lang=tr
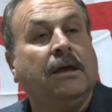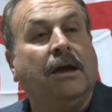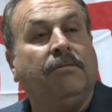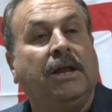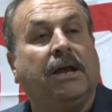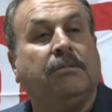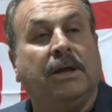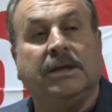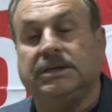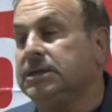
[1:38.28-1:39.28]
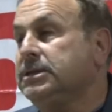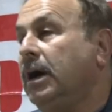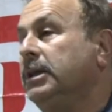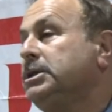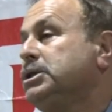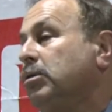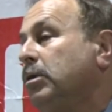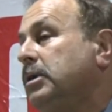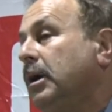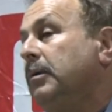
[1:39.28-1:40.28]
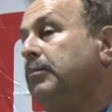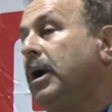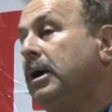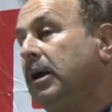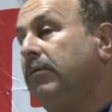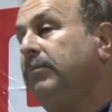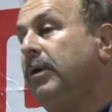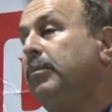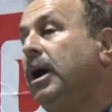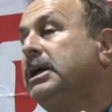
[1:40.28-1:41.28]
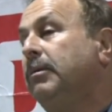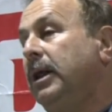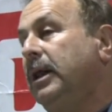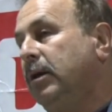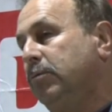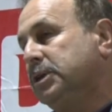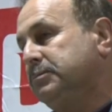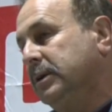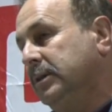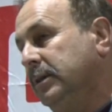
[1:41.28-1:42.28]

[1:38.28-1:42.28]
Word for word: Efeler Belediyesi sadece çikolata, baklava ve mahkemelerle uğraşmak